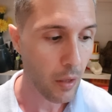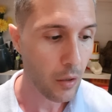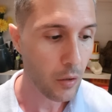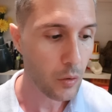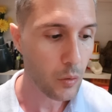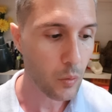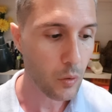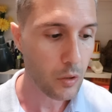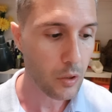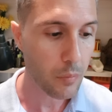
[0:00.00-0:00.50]

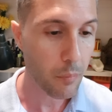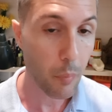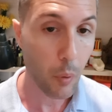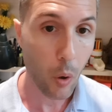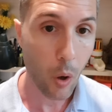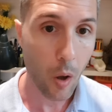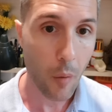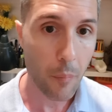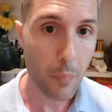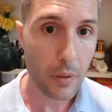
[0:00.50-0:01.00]
suas
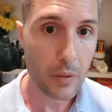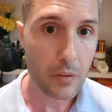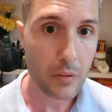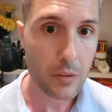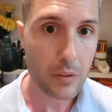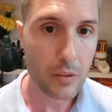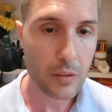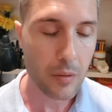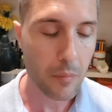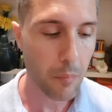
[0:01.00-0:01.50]
próprias
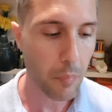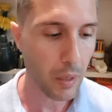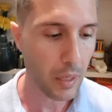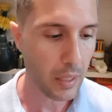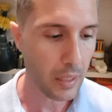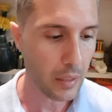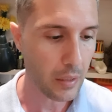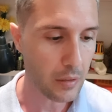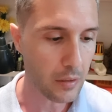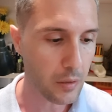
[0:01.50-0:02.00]

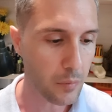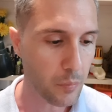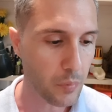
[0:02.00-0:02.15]
disciplinas